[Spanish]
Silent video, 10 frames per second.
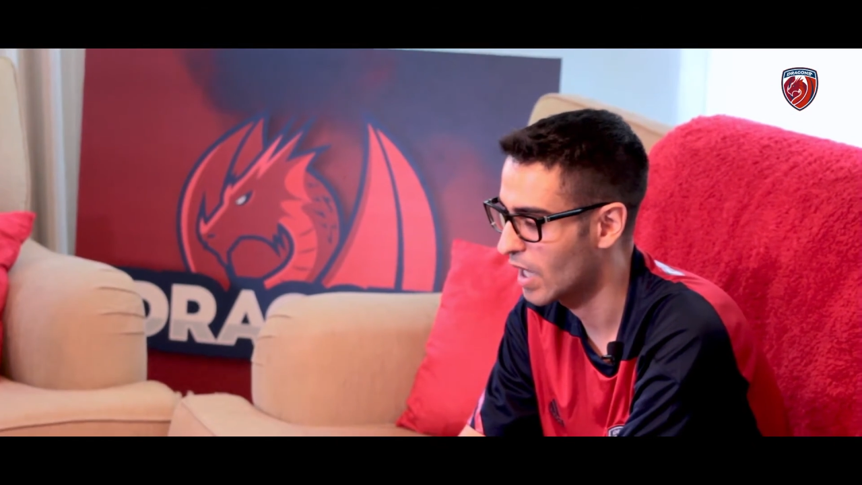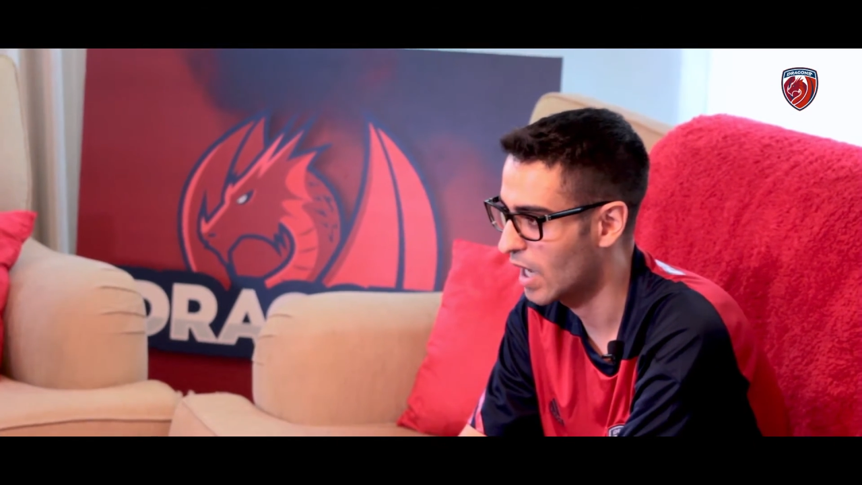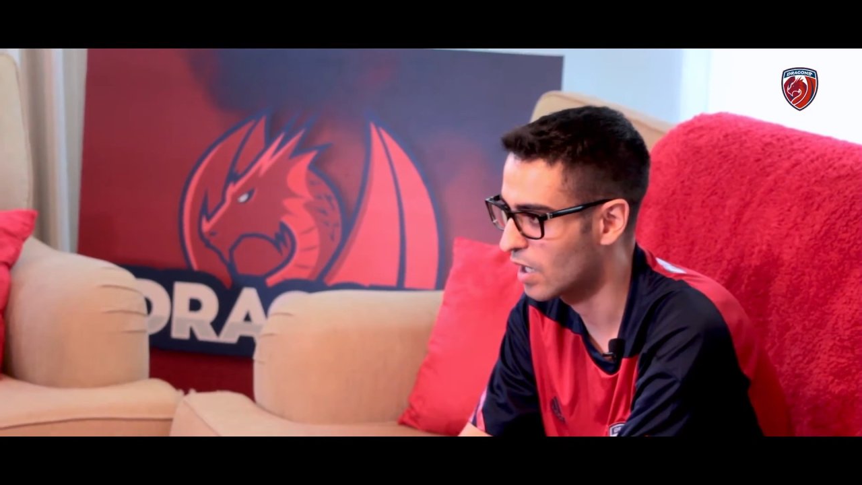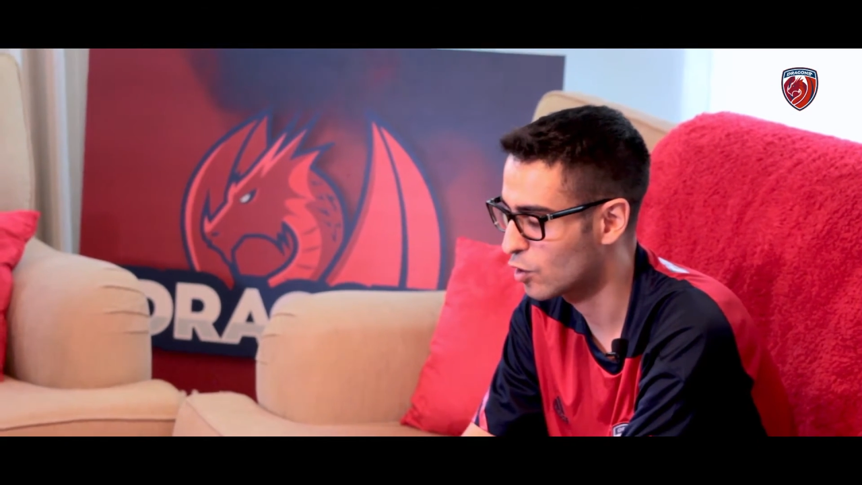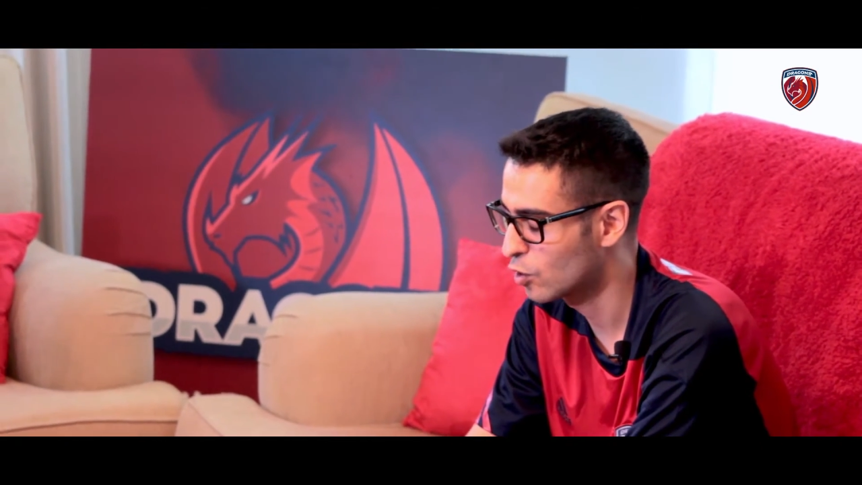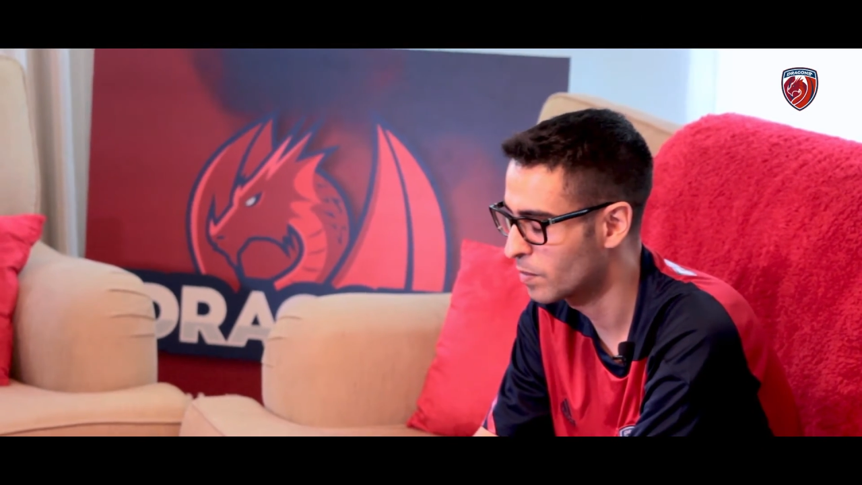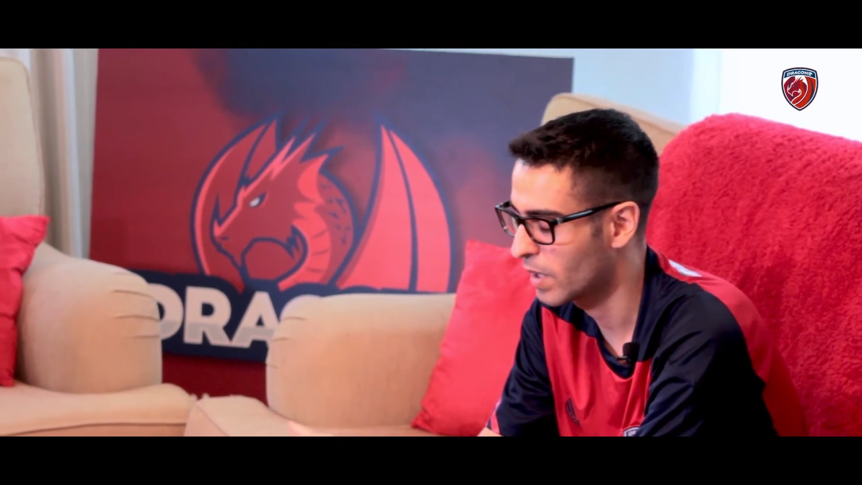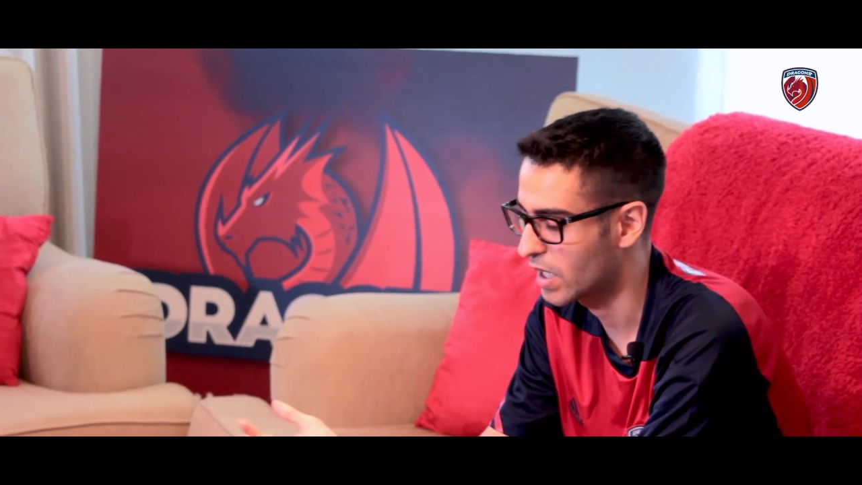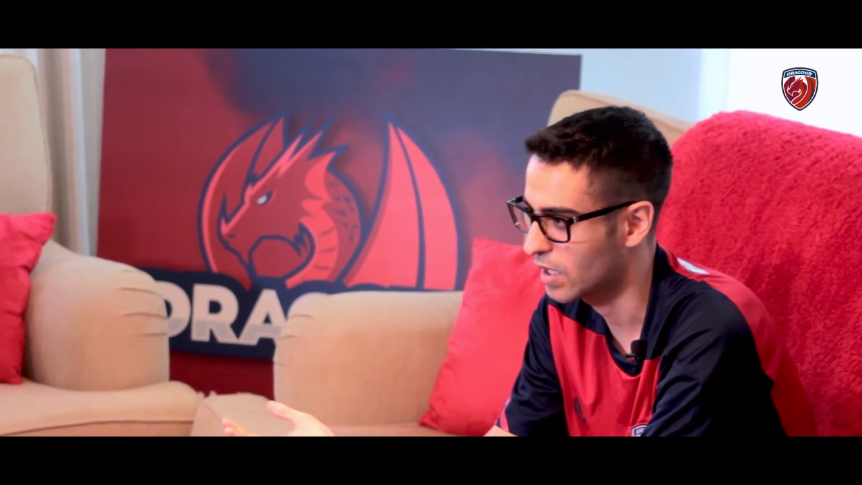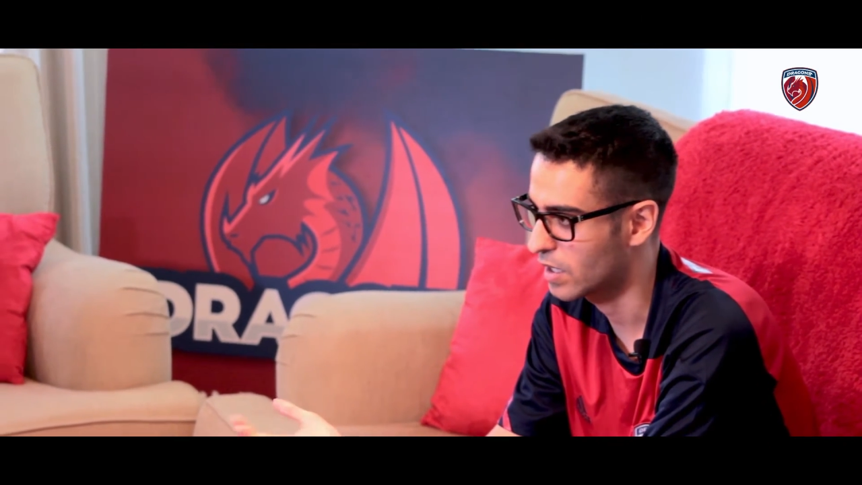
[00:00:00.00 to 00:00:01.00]
al club,
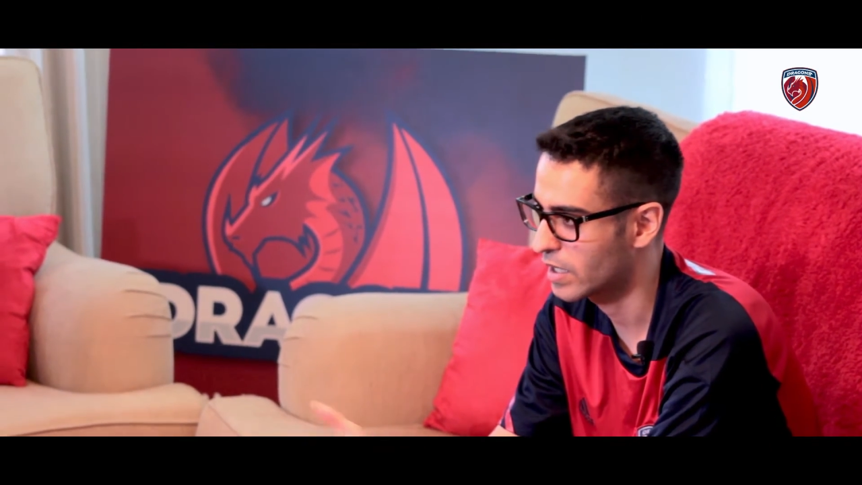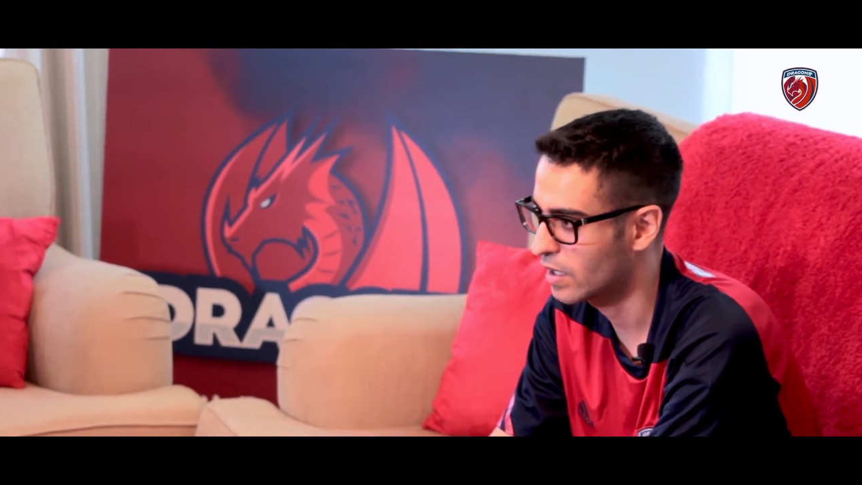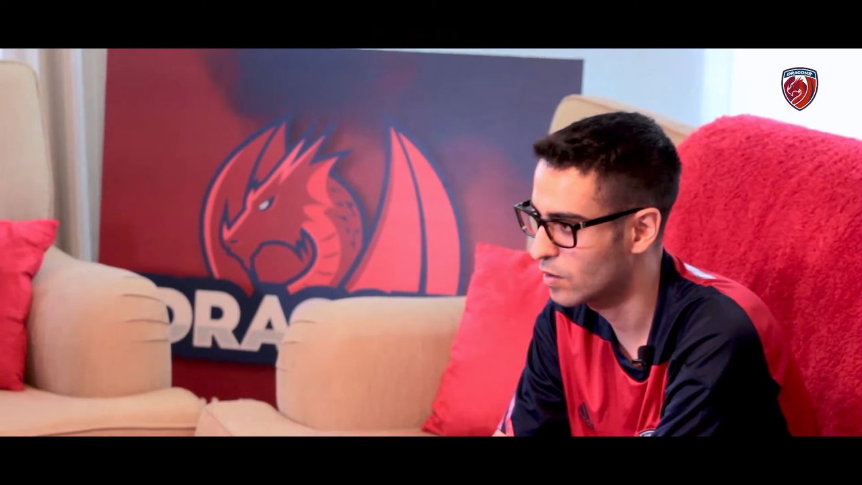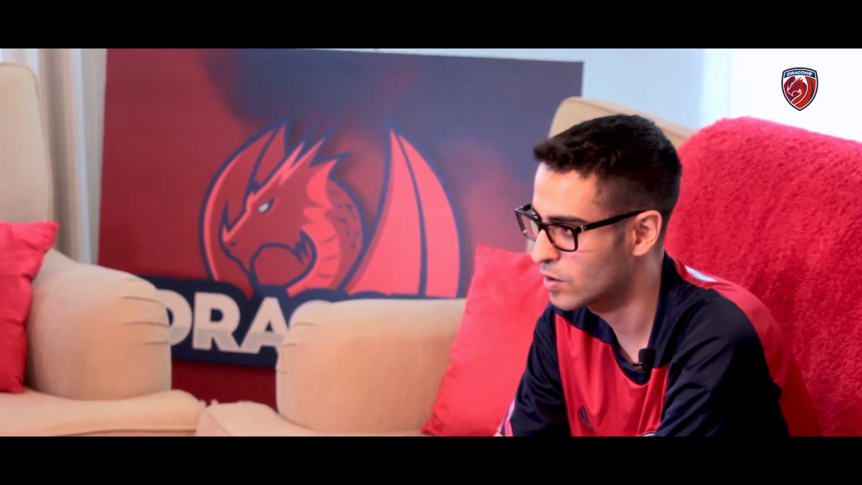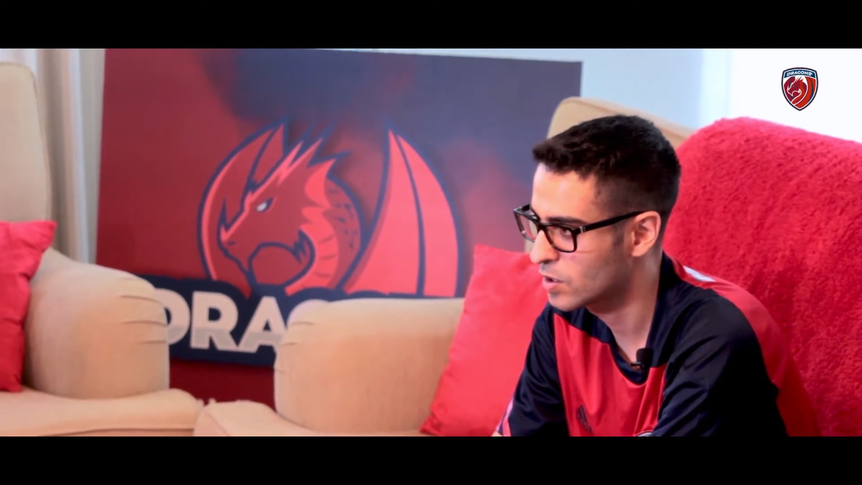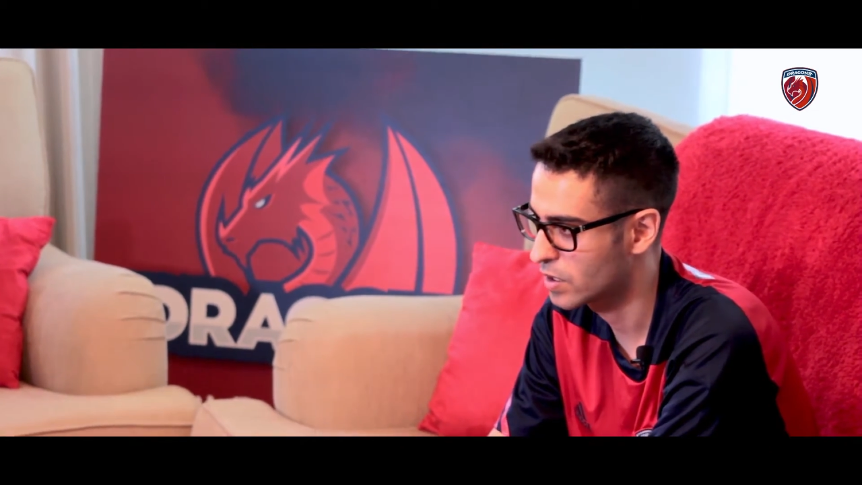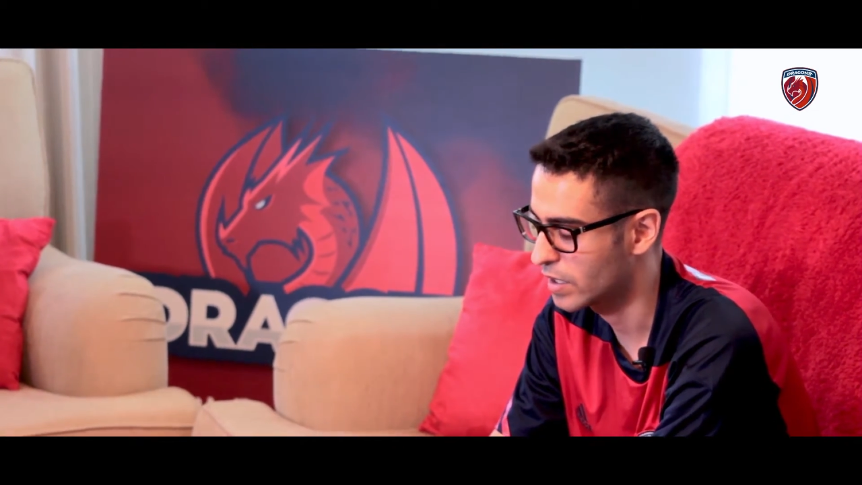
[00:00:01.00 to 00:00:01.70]
a Dragons